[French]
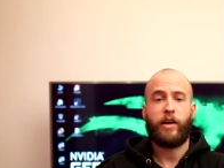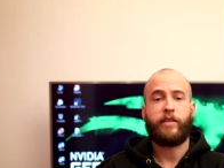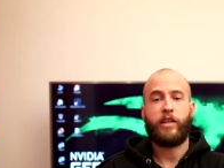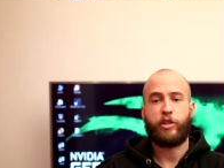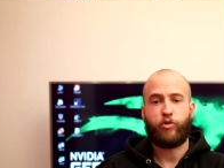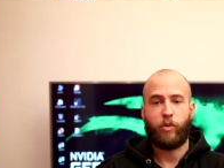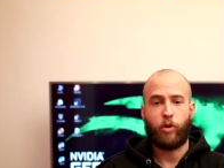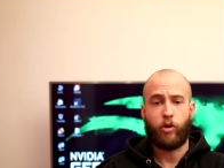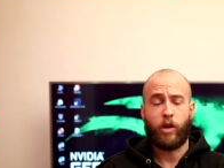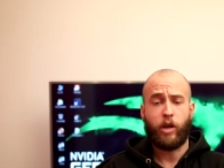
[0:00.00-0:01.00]

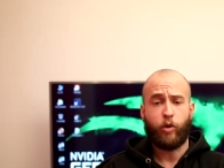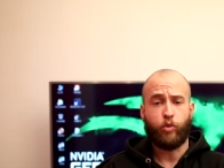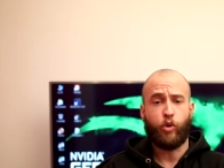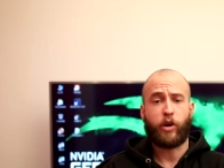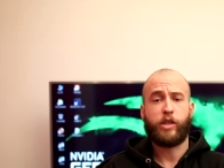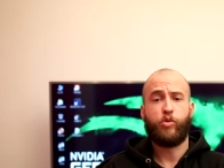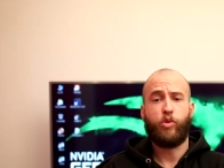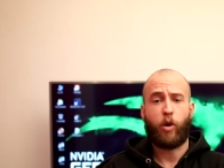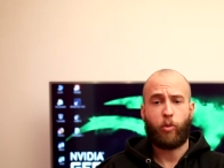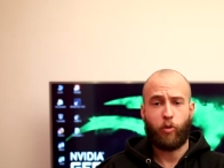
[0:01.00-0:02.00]
intellectuellement ou de résoudre
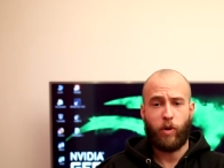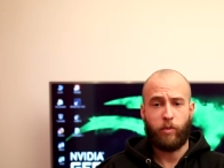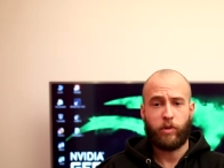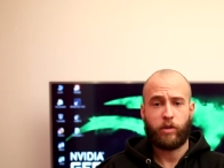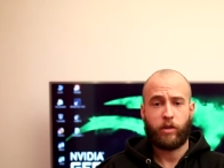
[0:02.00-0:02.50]
leurs problèmes.